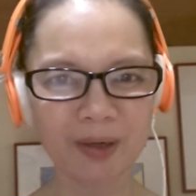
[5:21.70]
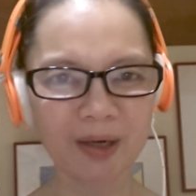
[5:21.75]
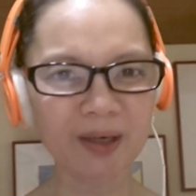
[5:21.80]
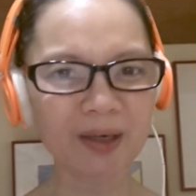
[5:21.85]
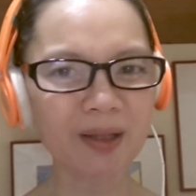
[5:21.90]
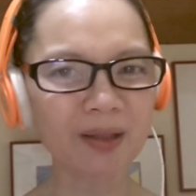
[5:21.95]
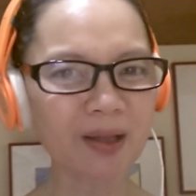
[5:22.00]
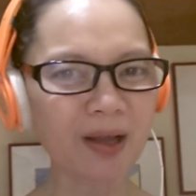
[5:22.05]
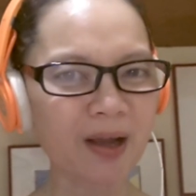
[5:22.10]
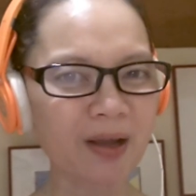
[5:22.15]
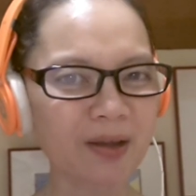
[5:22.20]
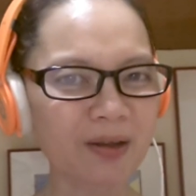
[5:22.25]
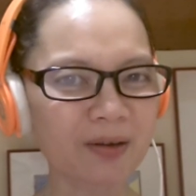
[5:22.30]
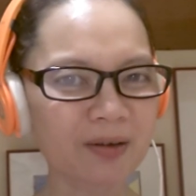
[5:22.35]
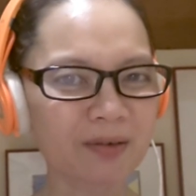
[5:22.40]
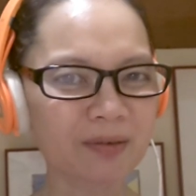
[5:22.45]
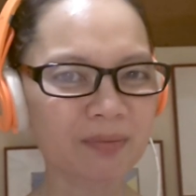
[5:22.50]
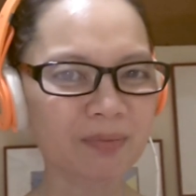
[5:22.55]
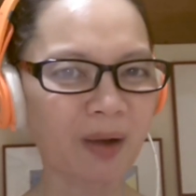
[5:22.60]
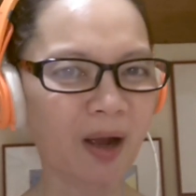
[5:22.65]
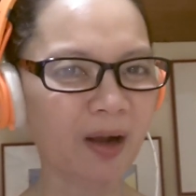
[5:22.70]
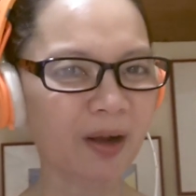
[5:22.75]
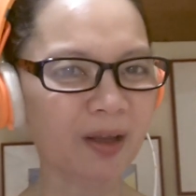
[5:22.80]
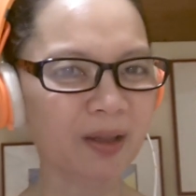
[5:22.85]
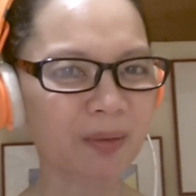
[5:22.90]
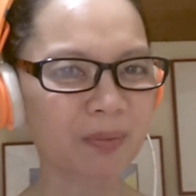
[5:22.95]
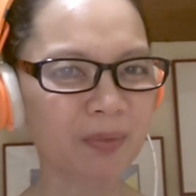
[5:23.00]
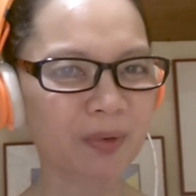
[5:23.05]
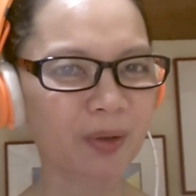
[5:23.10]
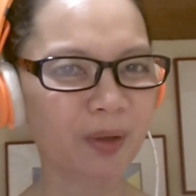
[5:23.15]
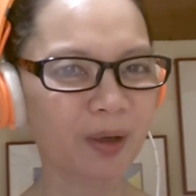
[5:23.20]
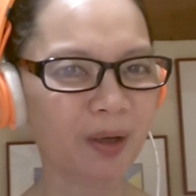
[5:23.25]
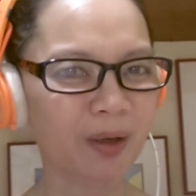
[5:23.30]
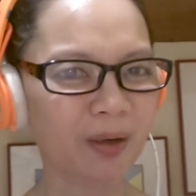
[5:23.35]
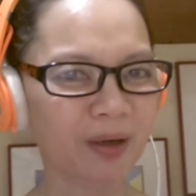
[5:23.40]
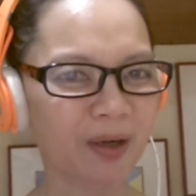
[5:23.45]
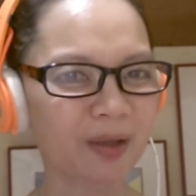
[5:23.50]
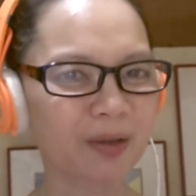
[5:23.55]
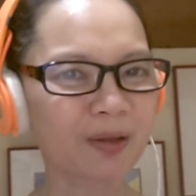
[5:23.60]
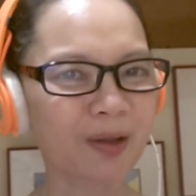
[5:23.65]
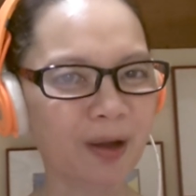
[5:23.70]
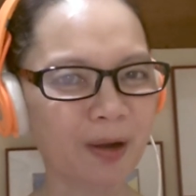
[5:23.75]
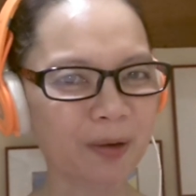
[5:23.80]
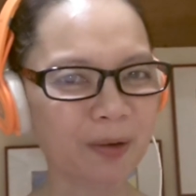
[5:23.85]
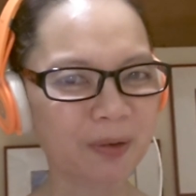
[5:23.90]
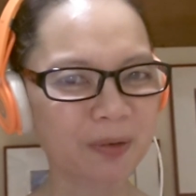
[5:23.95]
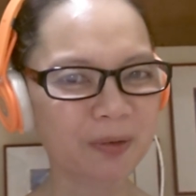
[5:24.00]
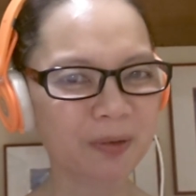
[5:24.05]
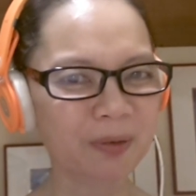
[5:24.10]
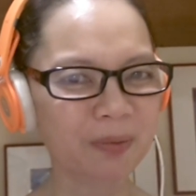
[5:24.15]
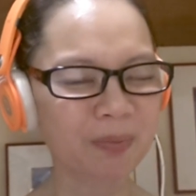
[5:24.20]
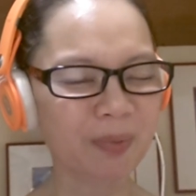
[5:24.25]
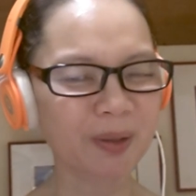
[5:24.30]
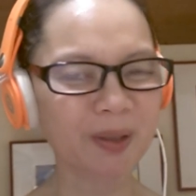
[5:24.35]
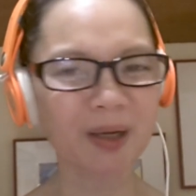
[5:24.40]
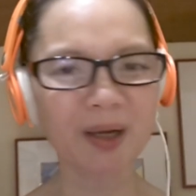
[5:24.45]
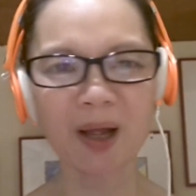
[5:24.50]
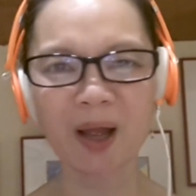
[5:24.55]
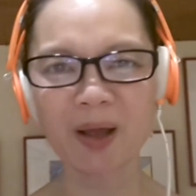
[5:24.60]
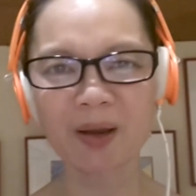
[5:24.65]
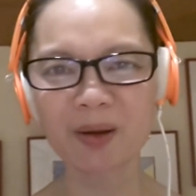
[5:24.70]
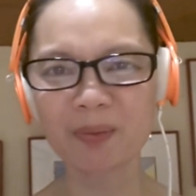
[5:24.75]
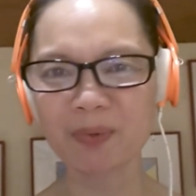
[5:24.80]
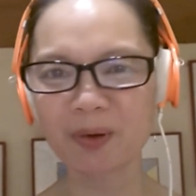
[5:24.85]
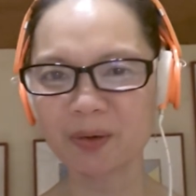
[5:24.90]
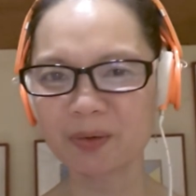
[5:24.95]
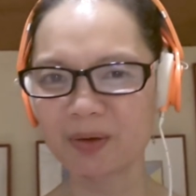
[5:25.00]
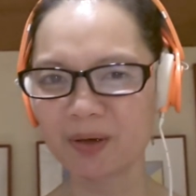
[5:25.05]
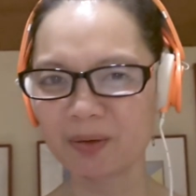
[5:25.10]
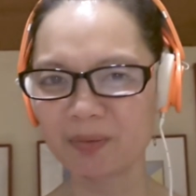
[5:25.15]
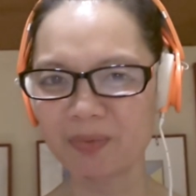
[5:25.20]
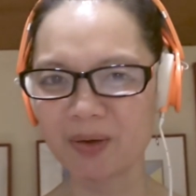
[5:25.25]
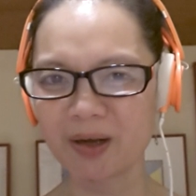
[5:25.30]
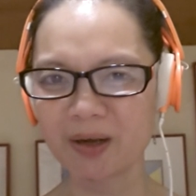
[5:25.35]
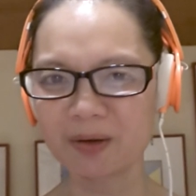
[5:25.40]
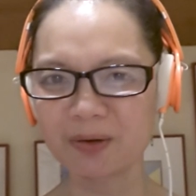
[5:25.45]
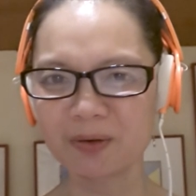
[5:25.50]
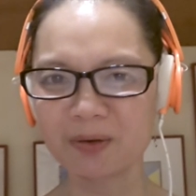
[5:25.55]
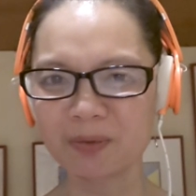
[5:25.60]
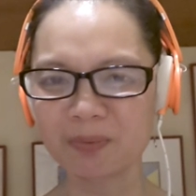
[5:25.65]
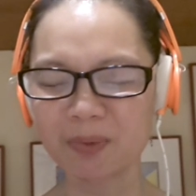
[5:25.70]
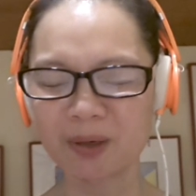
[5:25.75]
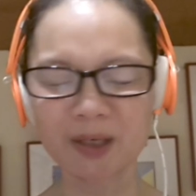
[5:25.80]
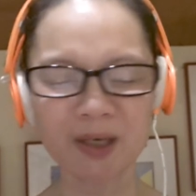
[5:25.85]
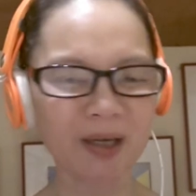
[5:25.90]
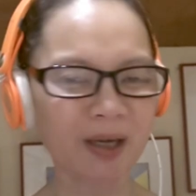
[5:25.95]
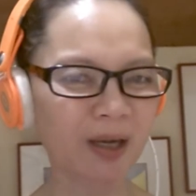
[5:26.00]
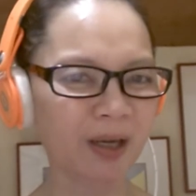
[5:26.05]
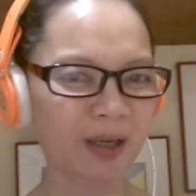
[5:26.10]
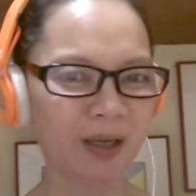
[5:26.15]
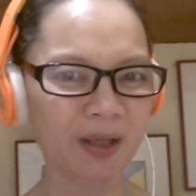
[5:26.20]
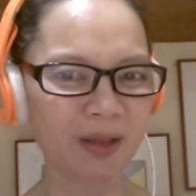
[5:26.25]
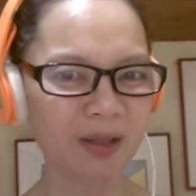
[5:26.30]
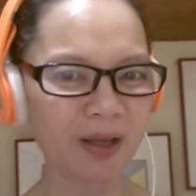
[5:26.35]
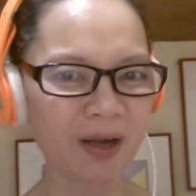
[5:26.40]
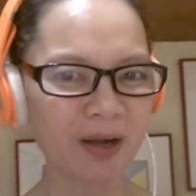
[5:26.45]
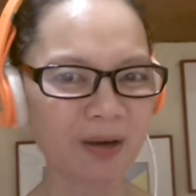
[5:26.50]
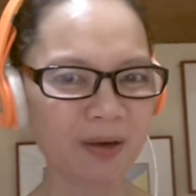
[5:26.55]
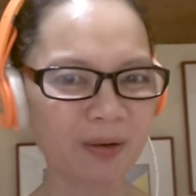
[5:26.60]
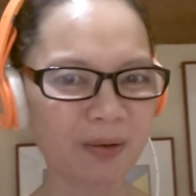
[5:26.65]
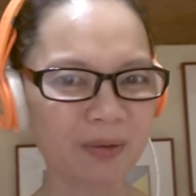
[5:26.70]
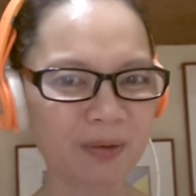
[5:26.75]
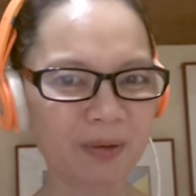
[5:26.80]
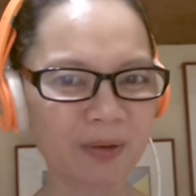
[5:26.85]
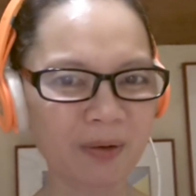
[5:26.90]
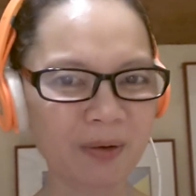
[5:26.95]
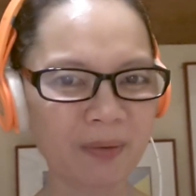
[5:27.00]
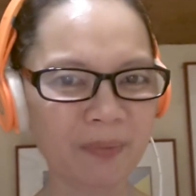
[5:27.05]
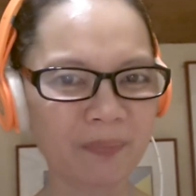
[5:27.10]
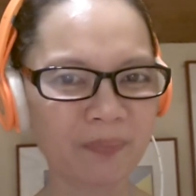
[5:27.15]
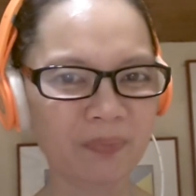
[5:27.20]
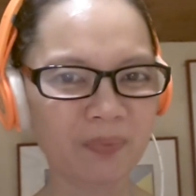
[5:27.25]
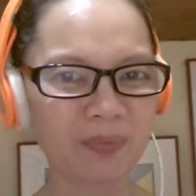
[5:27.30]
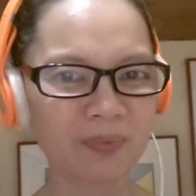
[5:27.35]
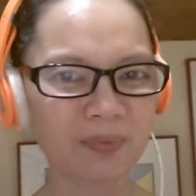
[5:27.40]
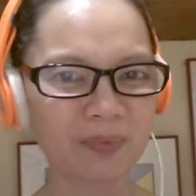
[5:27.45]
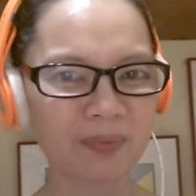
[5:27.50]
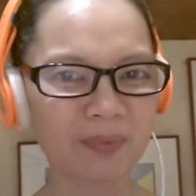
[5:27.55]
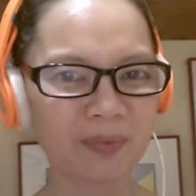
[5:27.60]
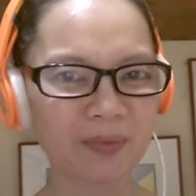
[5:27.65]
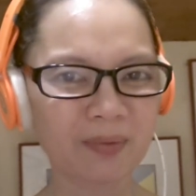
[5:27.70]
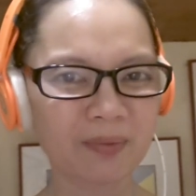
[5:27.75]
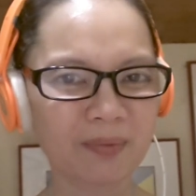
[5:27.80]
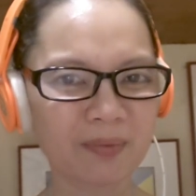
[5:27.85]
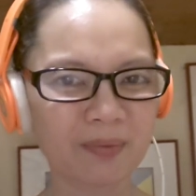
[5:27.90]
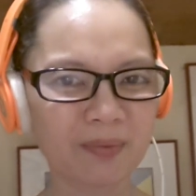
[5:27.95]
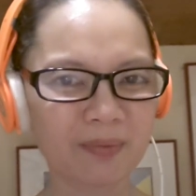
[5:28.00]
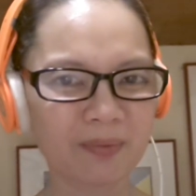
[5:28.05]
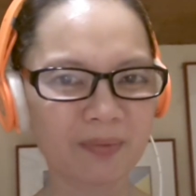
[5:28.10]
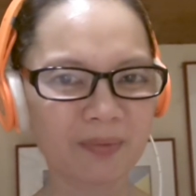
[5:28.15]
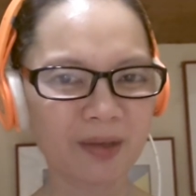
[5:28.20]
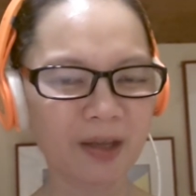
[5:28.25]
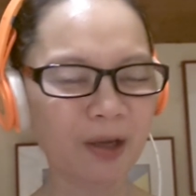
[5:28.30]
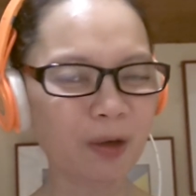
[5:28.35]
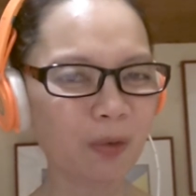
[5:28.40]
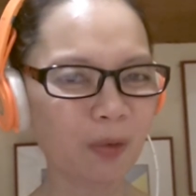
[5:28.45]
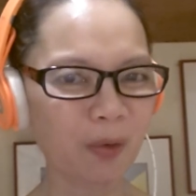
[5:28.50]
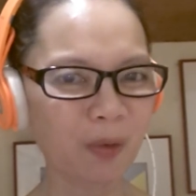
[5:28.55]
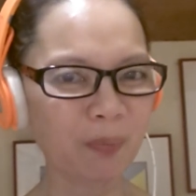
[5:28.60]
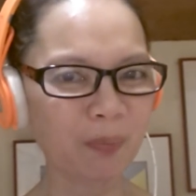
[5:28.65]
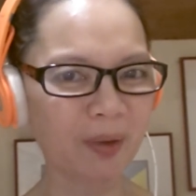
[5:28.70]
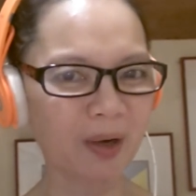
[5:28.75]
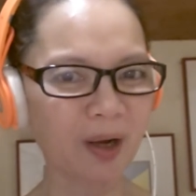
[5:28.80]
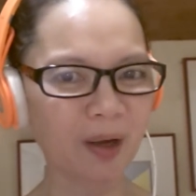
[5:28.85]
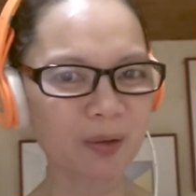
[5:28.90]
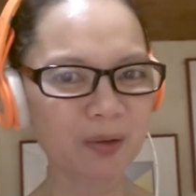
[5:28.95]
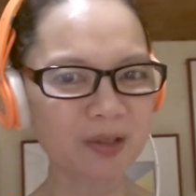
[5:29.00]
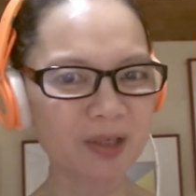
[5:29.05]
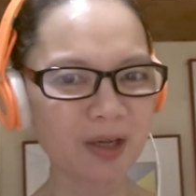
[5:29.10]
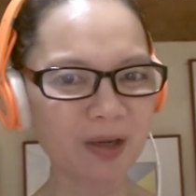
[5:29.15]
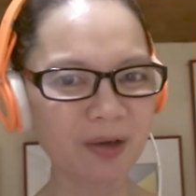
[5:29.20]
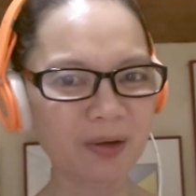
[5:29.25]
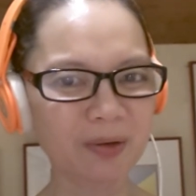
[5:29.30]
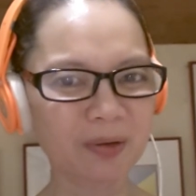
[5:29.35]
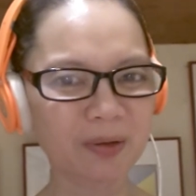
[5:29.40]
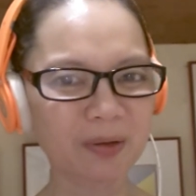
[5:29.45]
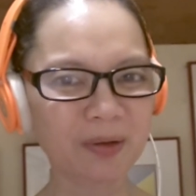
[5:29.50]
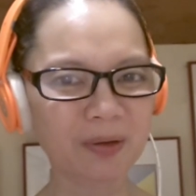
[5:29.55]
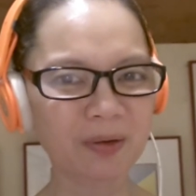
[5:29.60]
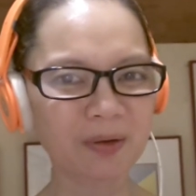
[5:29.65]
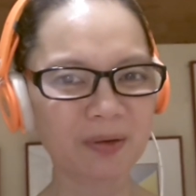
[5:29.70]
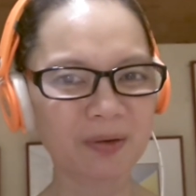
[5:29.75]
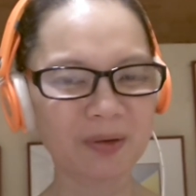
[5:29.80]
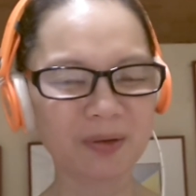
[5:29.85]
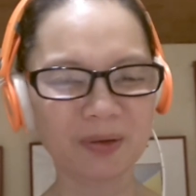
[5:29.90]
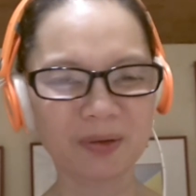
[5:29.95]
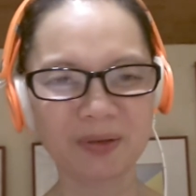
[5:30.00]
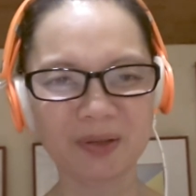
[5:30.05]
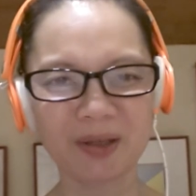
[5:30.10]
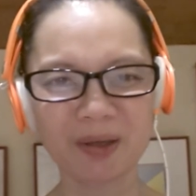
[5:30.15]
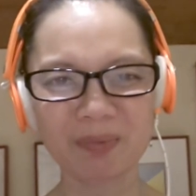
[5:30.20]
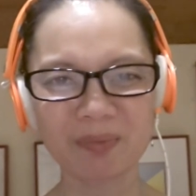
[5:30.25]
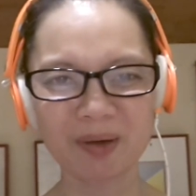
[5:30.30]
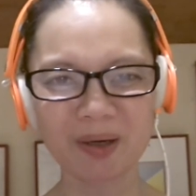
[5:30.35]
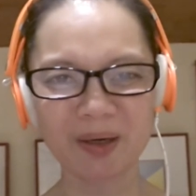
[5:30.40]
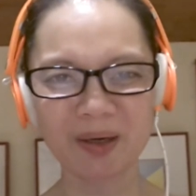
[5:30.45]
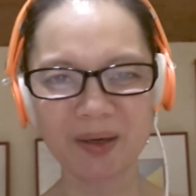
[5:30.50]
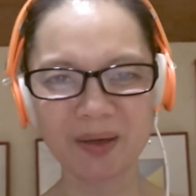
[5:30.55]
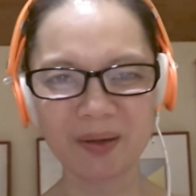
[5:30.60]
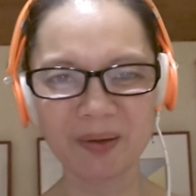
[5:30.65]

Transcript: balik na tayo, pangit mo eh, ganda ako. Pag nakahanap ako ng bago, pag nakakita ako, ikukumpara ko sa'yo. O, ba diba?